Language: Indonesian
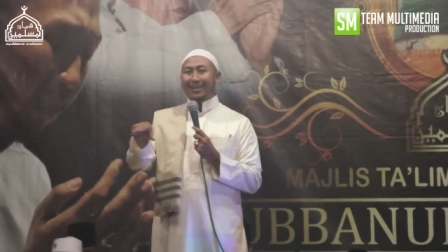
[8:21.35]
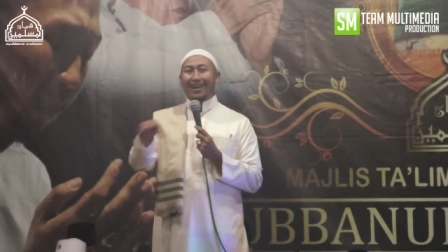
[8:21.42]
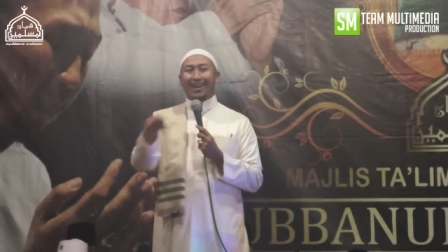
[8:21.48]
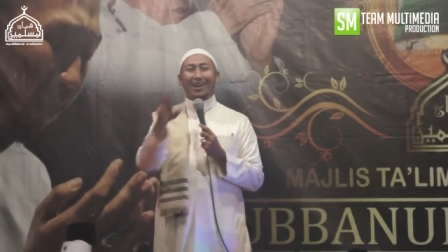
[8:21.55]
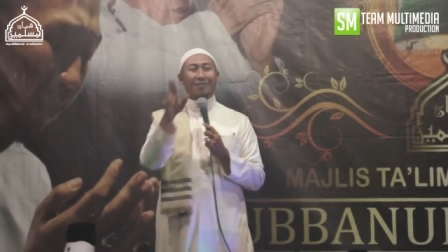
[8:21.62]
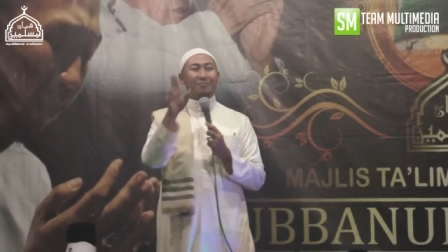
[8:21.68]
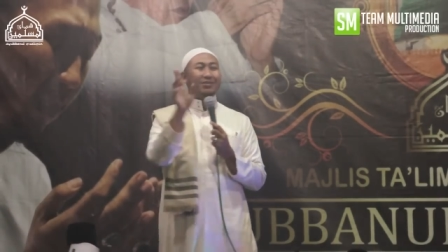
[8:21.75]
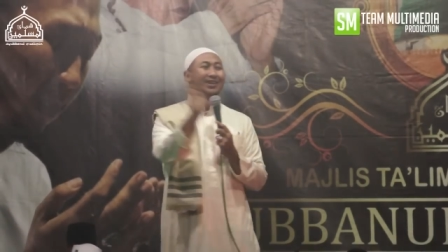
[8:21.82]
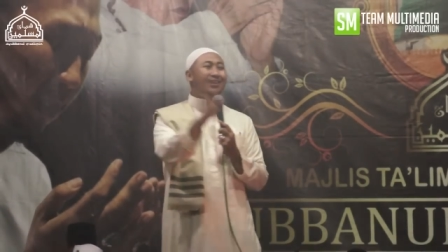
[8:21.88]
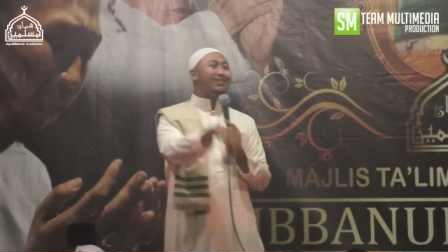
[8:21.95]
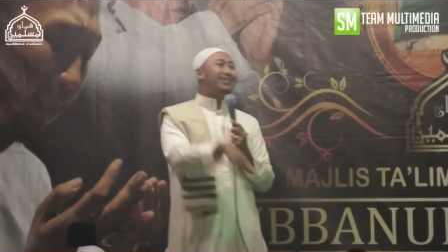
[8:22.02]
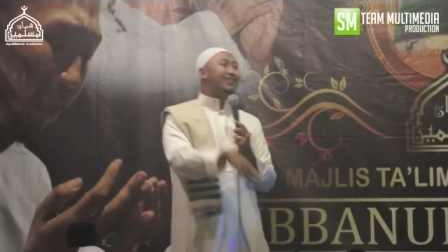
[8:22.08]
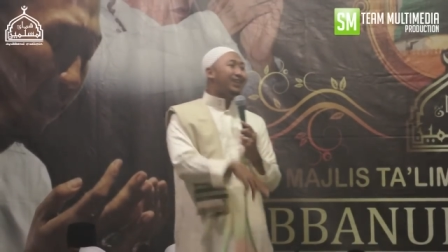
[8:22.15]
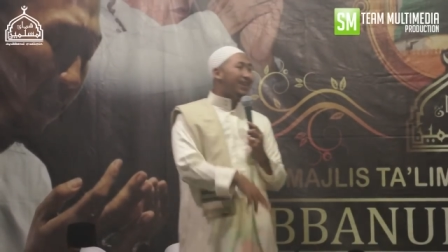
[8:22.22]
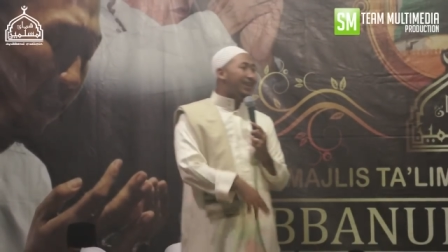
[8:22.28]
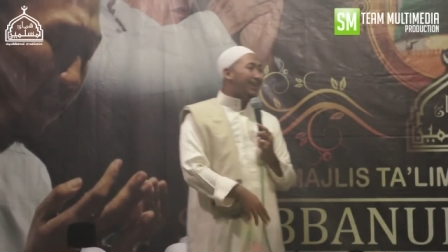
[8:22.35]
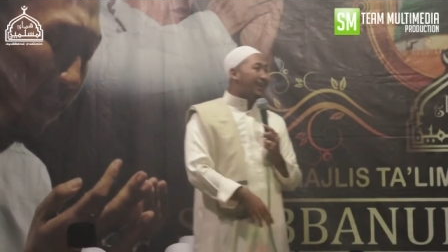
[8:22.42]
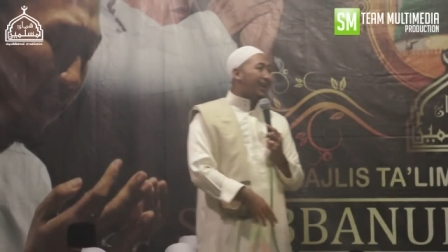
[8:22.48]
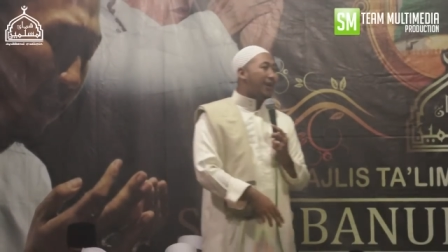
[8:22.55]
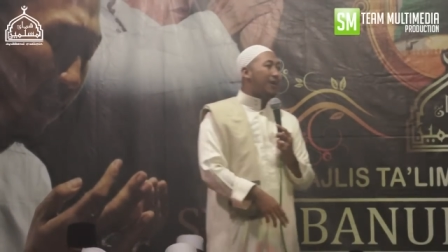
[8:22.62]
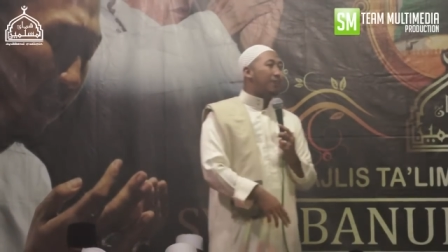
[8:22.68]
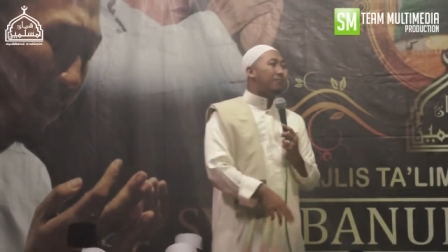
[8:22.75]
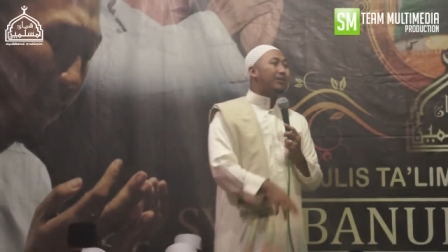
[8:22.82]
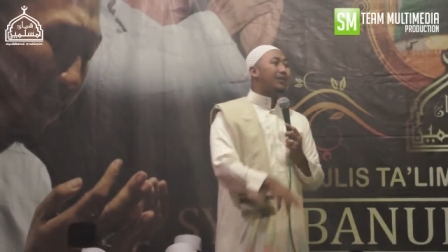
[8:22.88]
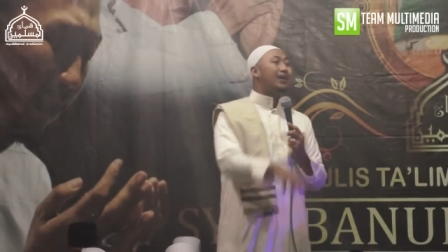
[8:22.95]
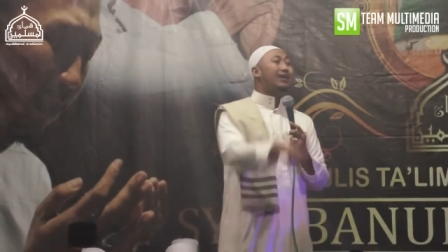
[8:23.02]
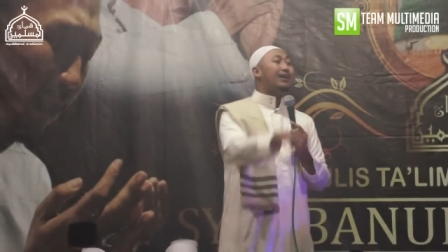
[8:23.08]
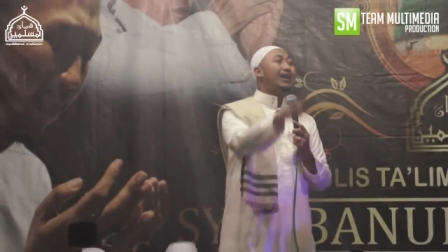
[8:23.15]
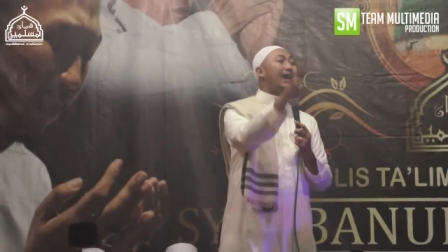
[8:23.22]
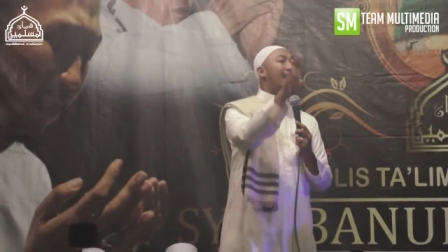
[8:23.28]
nah, benih senika
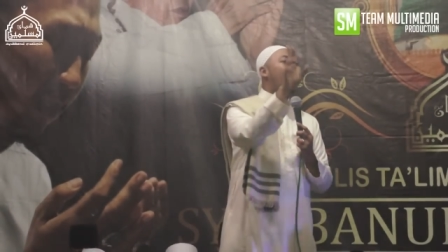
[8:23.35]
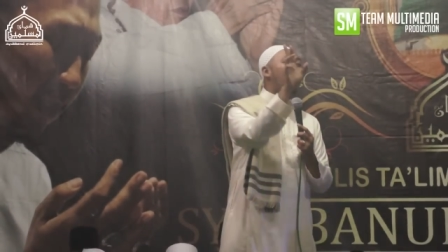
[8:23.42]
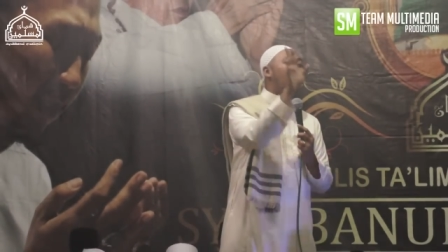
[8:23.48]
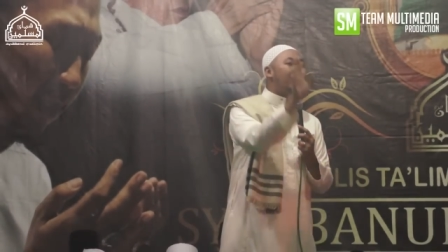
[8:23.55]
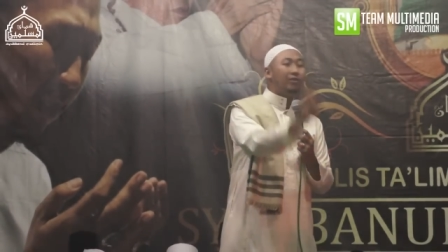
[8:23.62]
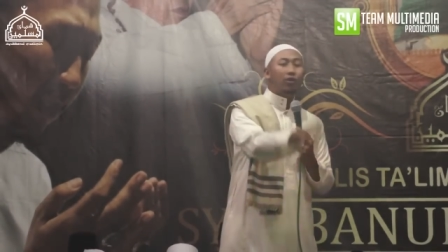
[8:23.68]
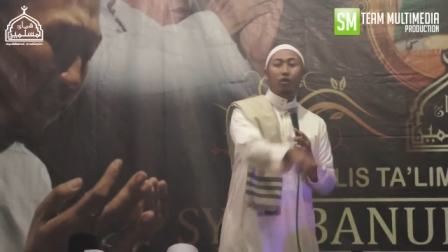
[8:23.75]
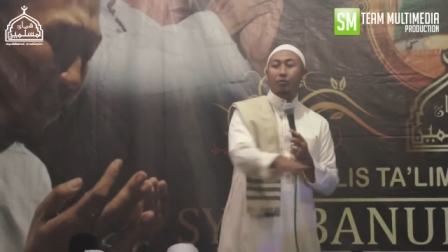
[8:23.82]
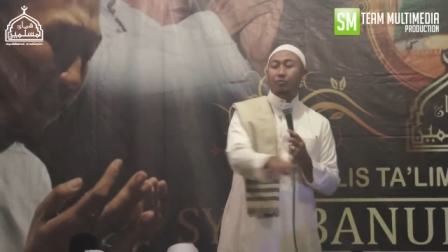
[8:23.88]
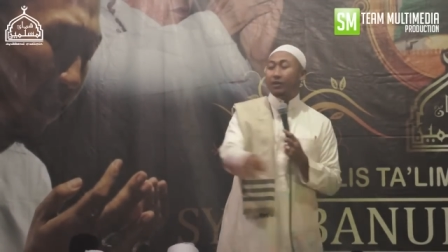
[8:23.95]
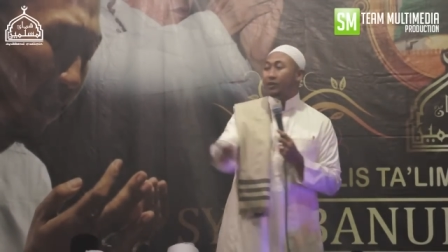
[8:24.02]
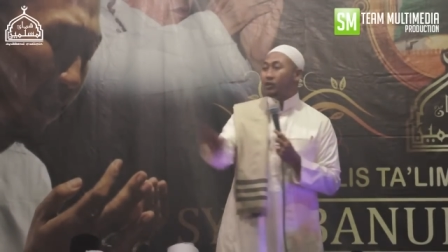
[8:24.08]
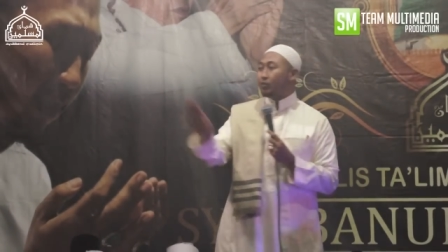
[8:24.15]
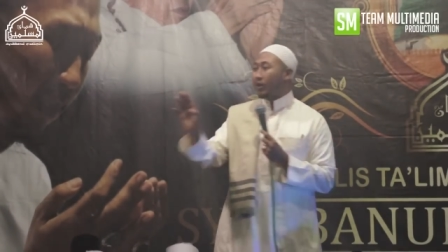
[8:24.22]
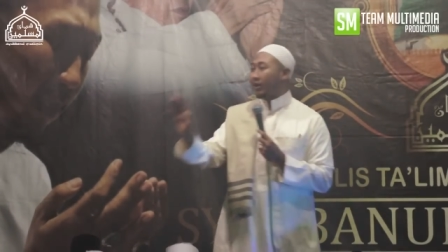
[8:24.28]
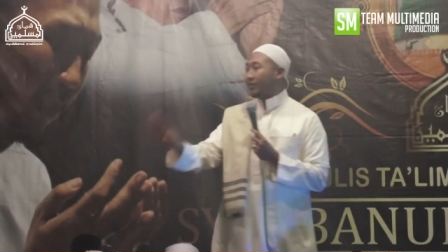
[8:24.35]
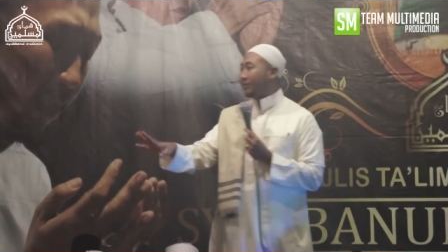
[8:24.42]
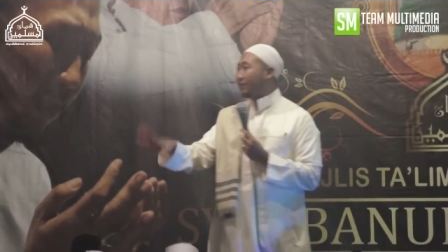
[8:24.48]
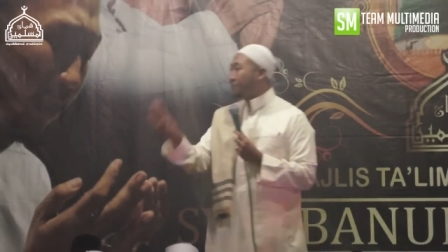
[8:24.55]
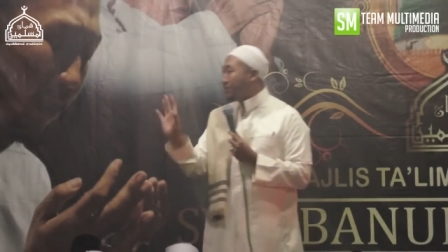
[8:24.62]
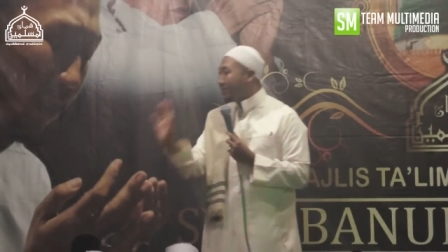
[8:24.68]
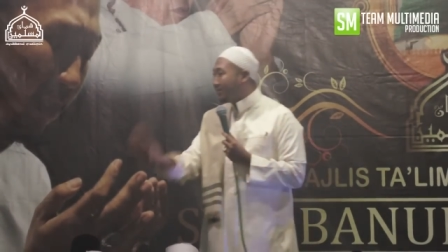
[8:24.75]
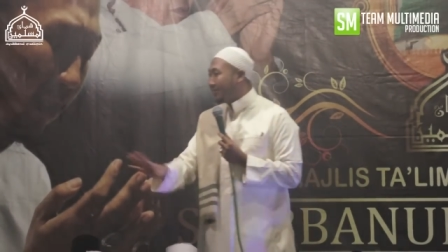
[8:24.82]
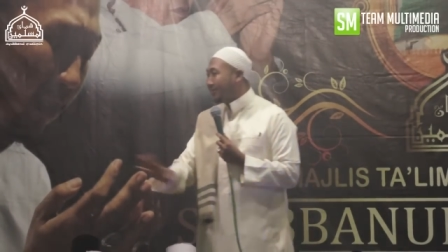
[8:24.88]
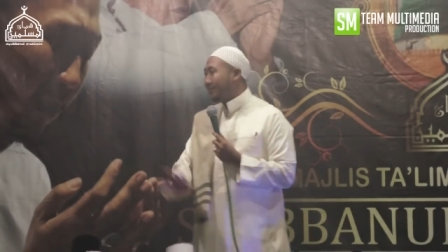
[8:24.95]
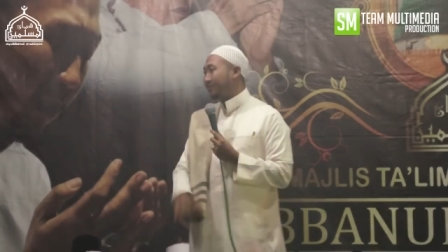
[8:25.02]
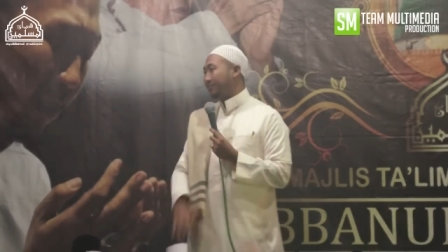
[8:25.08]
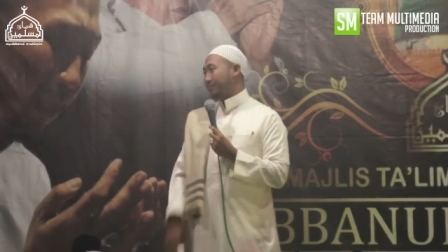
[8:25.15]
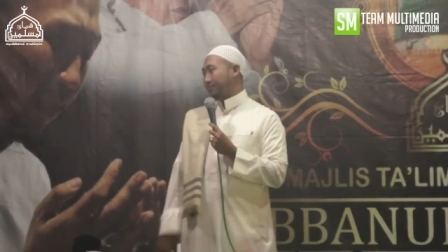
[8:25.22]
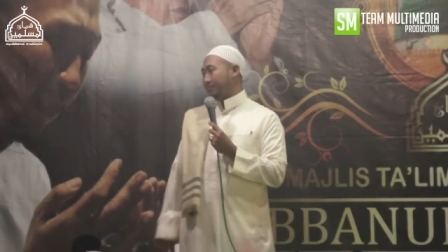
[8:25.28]
kekala Allah ben swarga
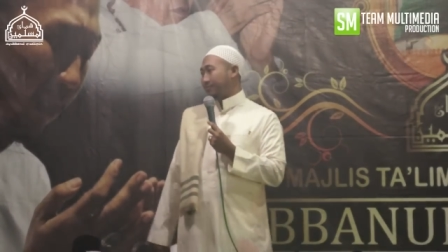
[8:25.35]
bideh